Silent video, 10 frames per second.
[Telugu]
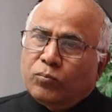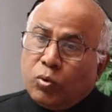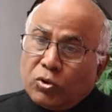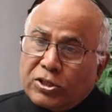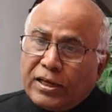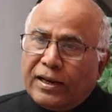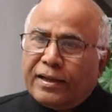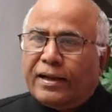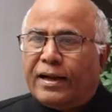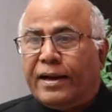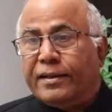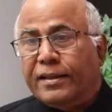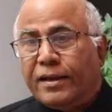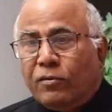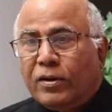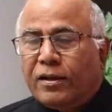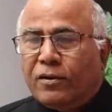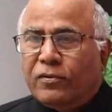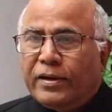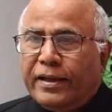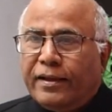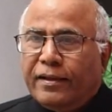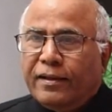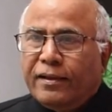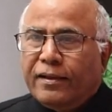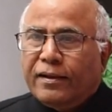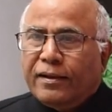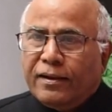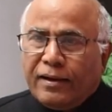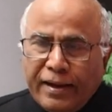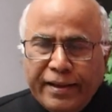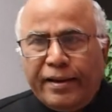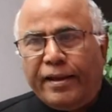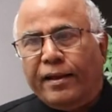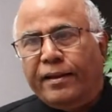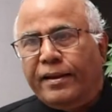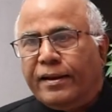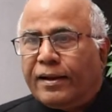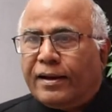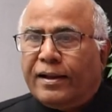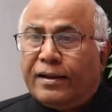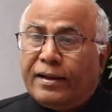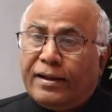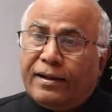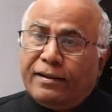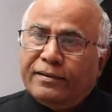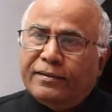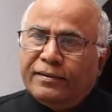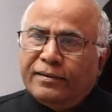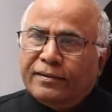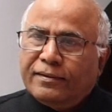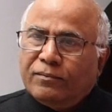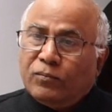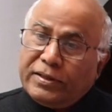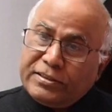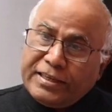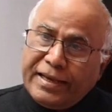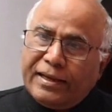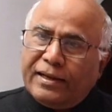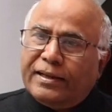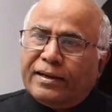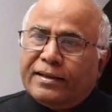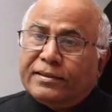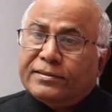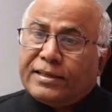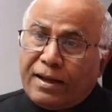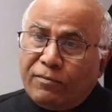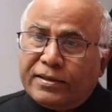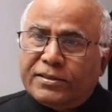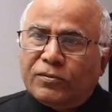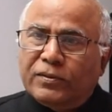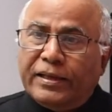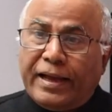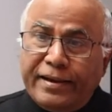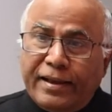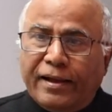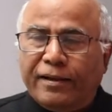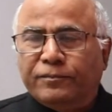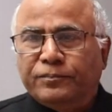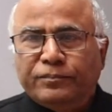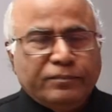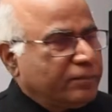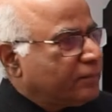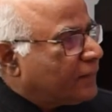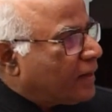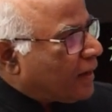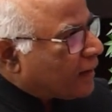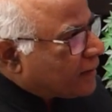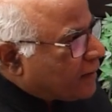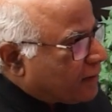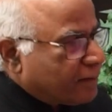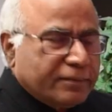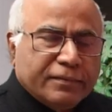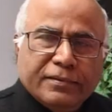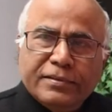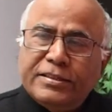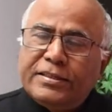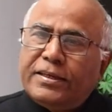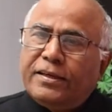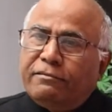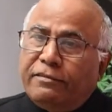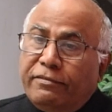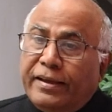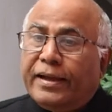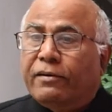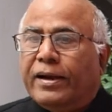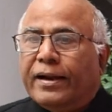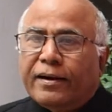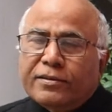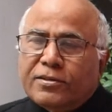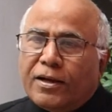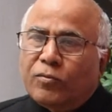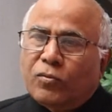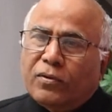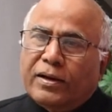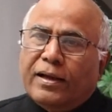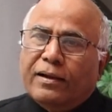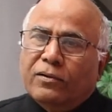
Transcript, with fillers: పుష్కలంగా ఆర్థిక వనరులు ఉన్నాయి ఆయనే అన్ని రకాలుగా మరి చేయగలిగిన సామర్థ్యం ఉంది అయినా డాక్టర్ జి వివేక్ వెంకటస్వామికి ఉన్న